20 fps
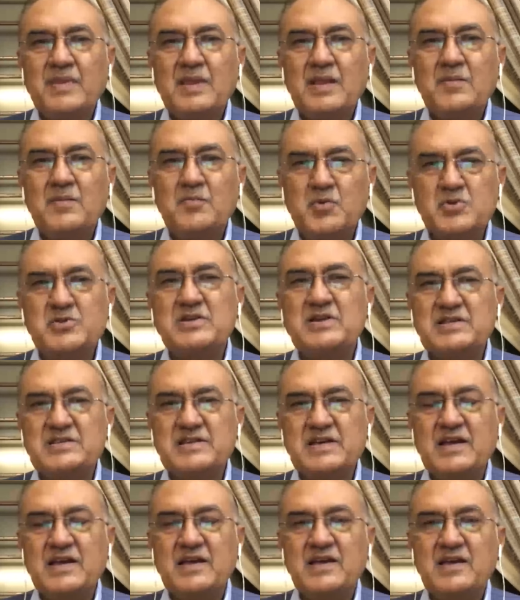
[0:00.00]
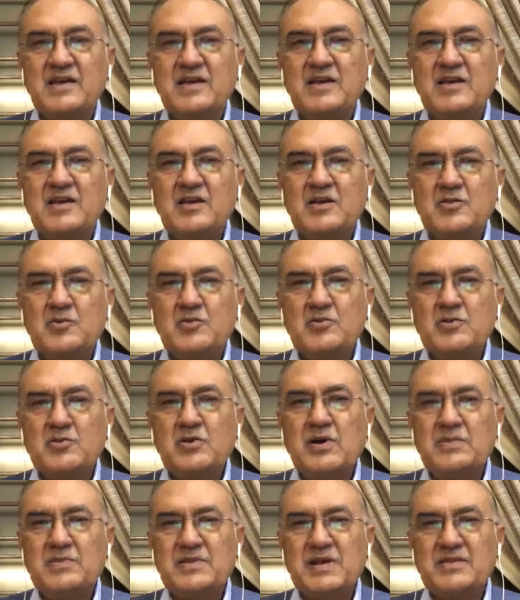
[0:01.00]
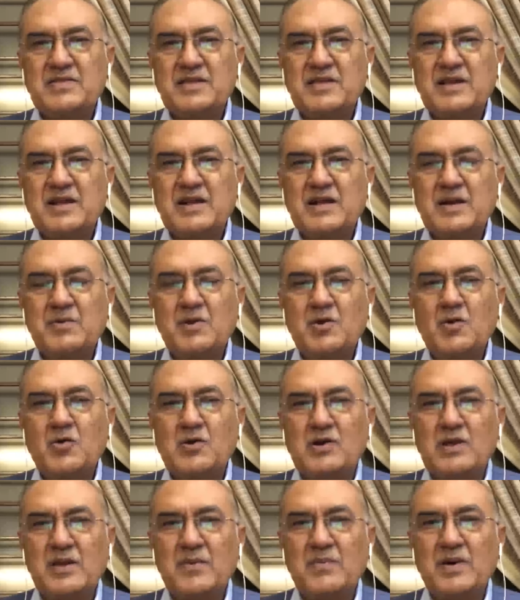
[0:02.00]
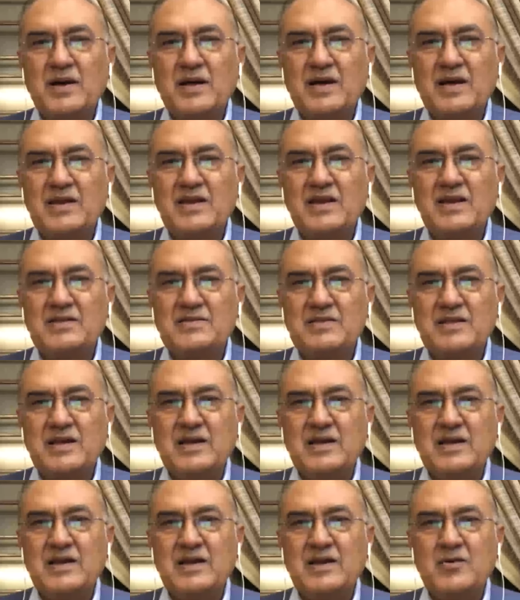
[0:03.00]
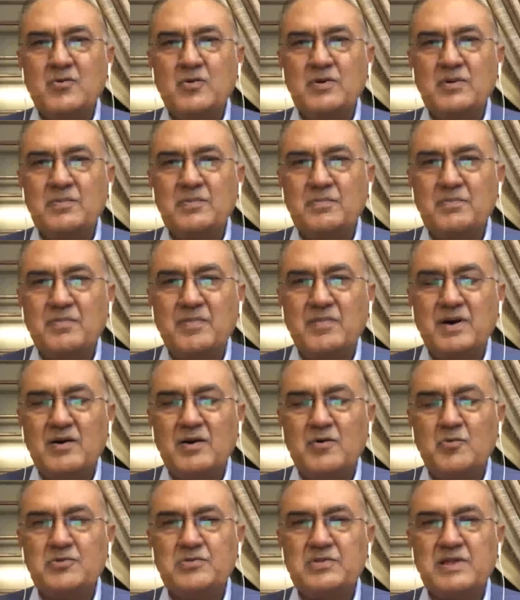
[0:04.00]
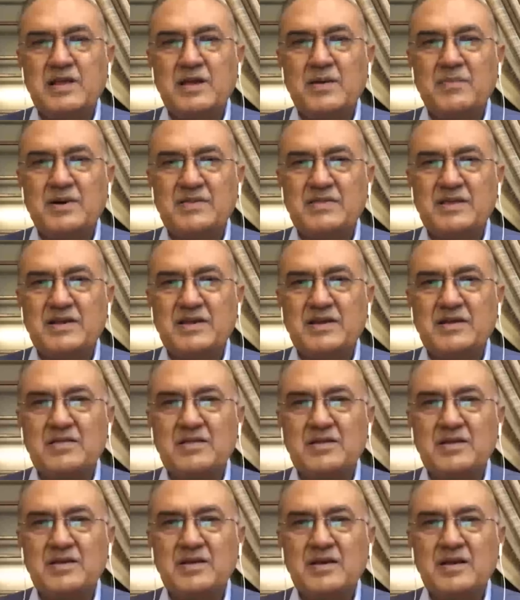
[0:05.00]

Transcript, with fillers: बुझ ना जाए तो ये जो आप देखते हैं कि कभी लोग करीब आने लगते हैं कोई उड़ती हैं बातें किसी